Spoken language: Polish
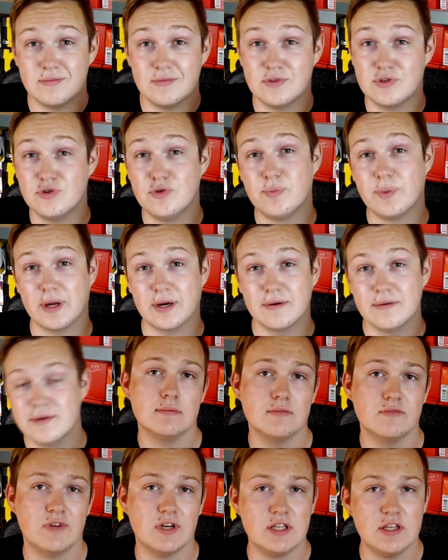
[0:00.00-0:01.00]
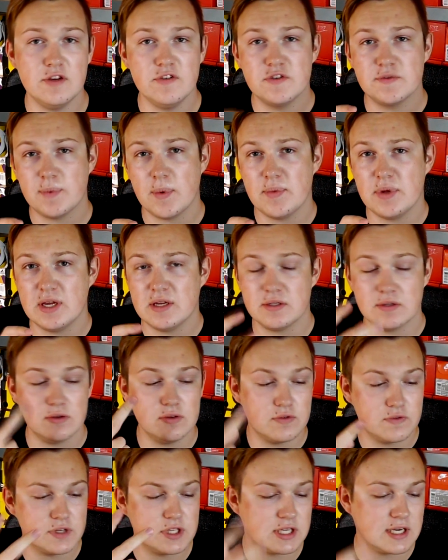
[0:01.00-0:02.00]
super. Wartymi wspomnienia
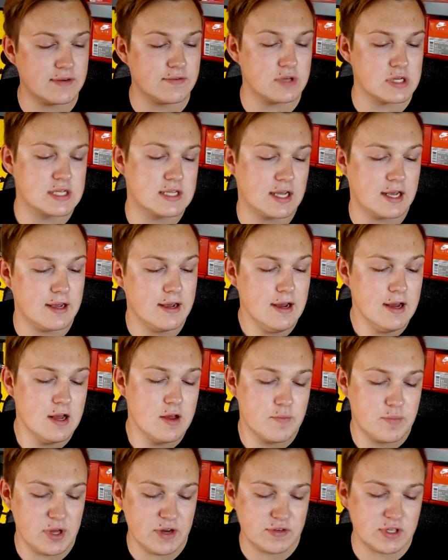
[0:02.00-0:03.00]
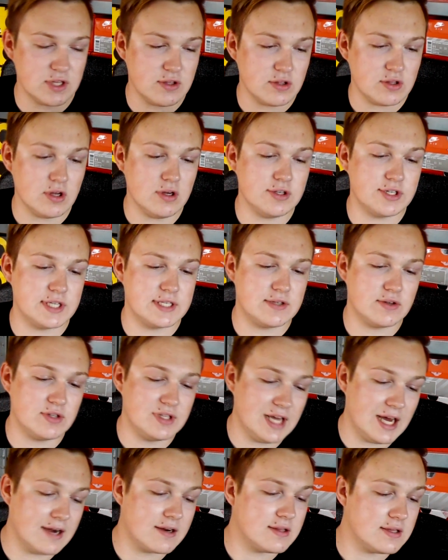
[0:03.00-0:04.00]
są dwie ciekawostki. Pierwsza to to, że
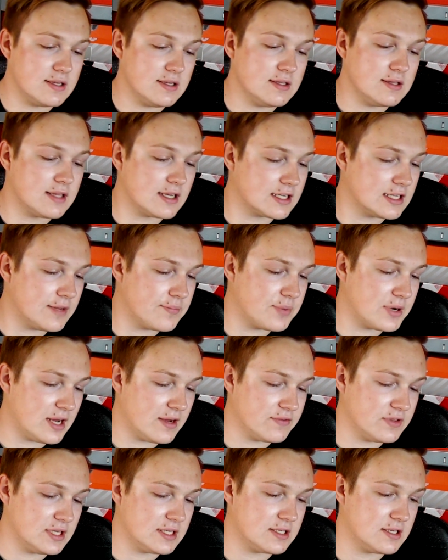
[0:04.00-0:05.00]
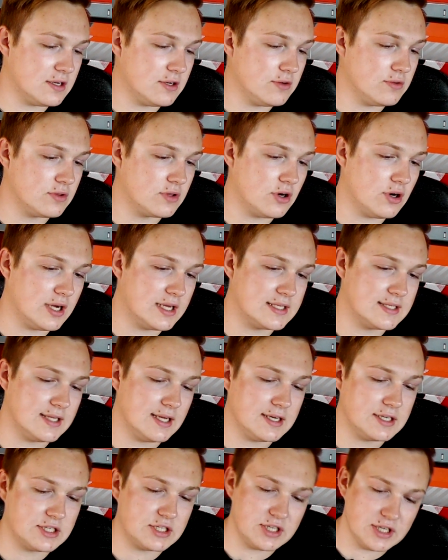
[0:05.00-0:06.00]
Sogdarty tak naprawdę są trochę
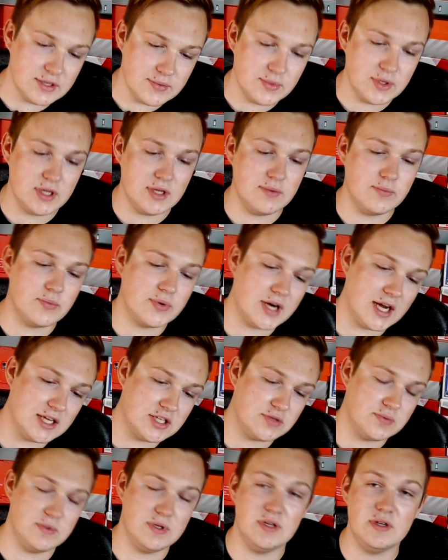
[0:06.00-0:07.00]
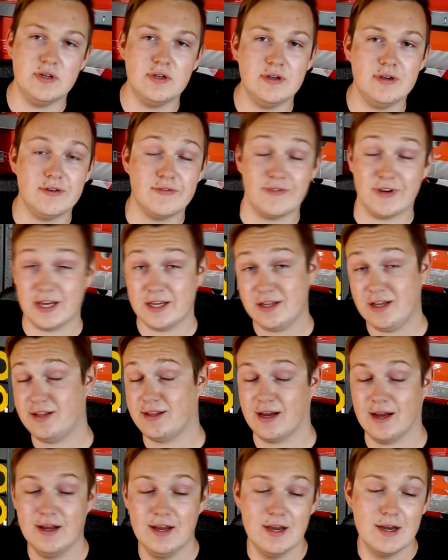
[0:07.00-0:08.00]
starszymi braćmi
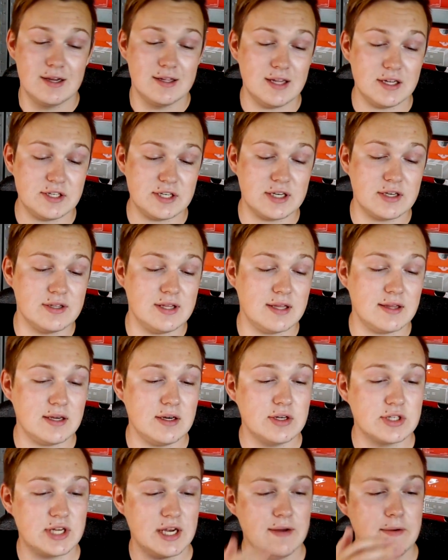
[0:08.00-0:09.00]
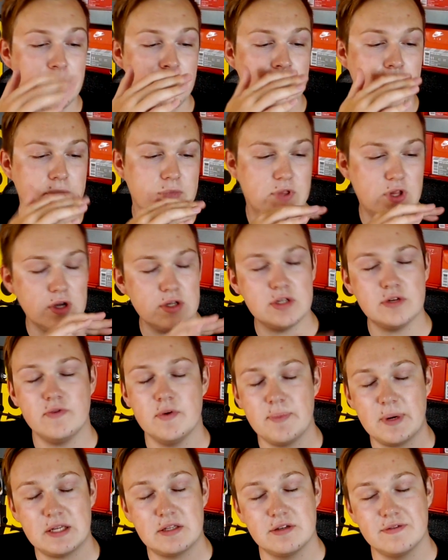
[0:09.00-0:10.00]
Flyknita. Dlaczego? Dlatego, że to, co
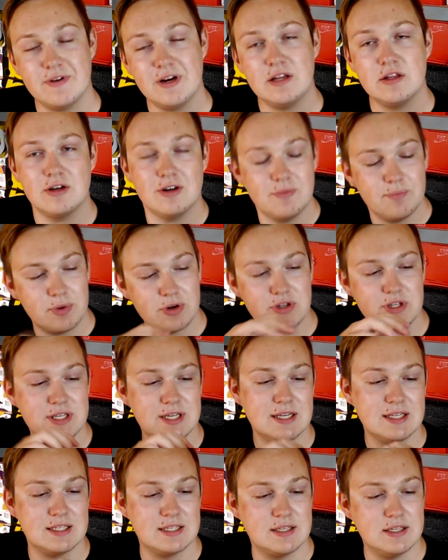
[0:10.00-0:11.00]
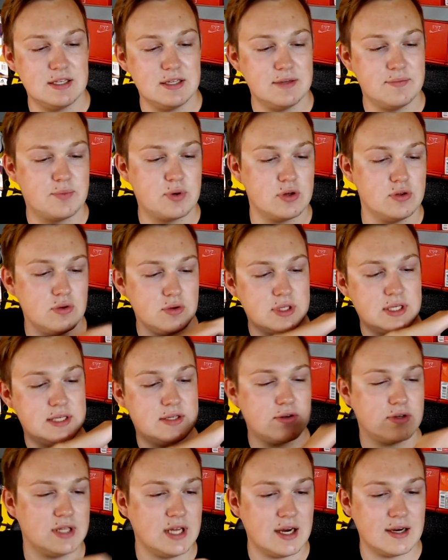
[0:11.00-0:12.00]
wypracowano podczas e, produkcji
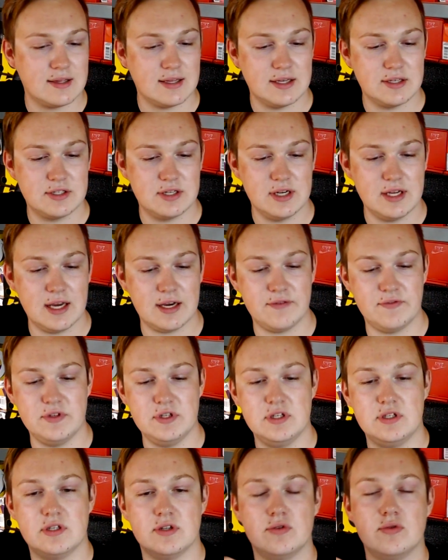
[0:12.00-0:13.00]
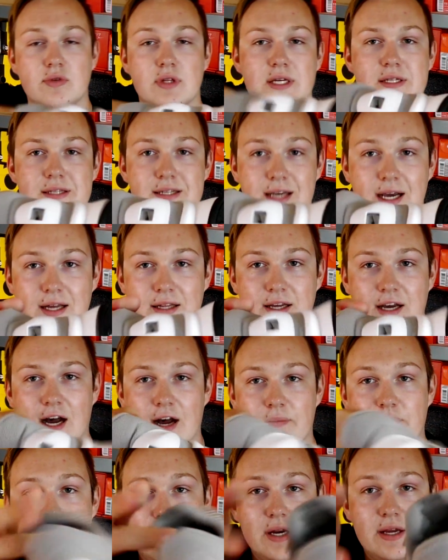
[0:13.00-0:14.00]
Songdarta, czyli jak widzicie tutaj tkany
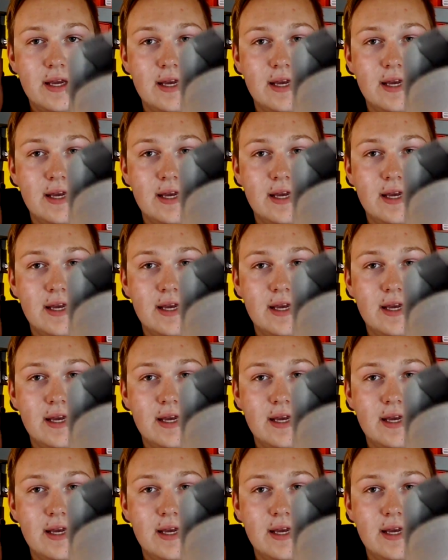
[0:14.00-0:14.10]
upper